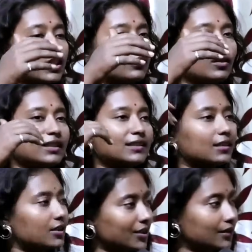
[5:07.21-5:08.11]
সেগুলোর
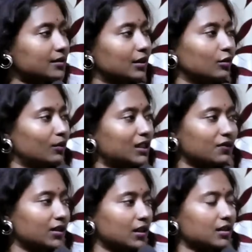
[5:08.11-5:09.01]
ডিসকাশনে ছিল আমরা
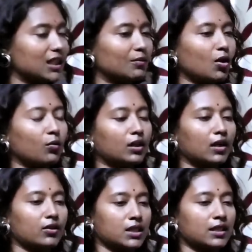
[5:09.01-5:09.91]
টিভিতে দেখছিলাম খবরের
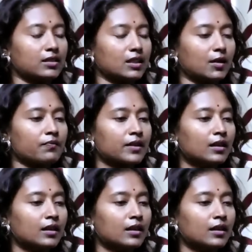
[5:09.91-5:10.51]
কাগজে দেখছিলাম